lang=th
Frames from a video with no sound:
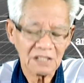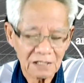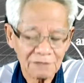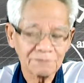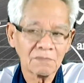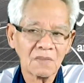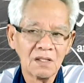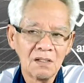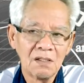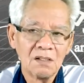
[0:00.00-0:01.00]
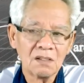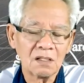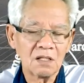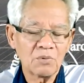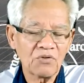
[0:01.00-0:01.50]
ครับ ที
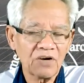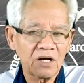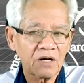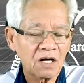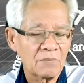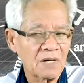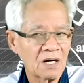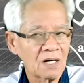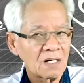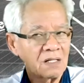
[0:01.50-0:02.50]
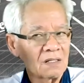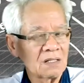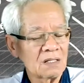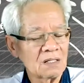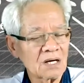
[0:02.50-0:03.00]
นี้พอเวลากลับมาหา
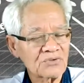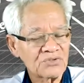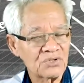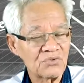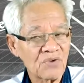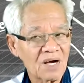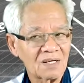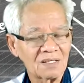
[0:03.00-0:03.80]
นักชีวะ